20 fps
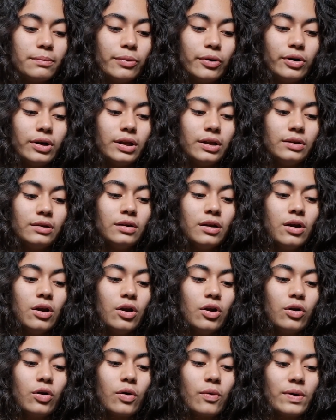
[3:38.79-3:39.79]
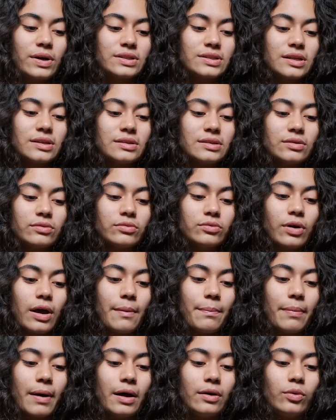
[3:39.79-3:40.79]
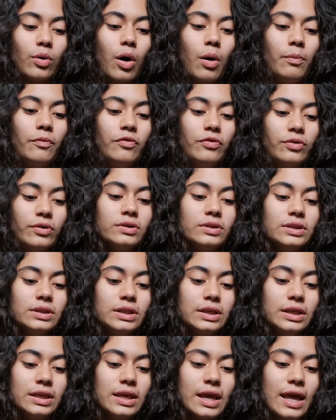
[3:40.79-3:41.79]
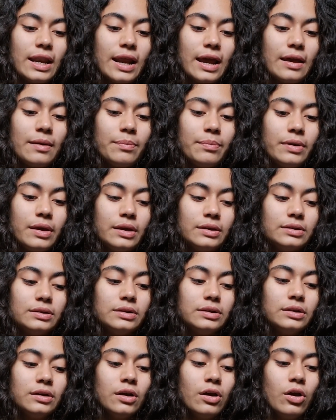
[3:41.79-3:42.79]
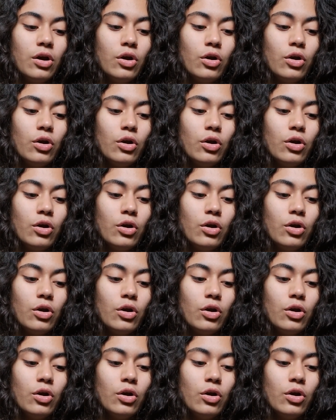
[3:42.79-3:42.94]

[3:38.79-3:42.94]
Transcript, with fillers: Porém, com exceção do reparo óbvio de que era arrepiante,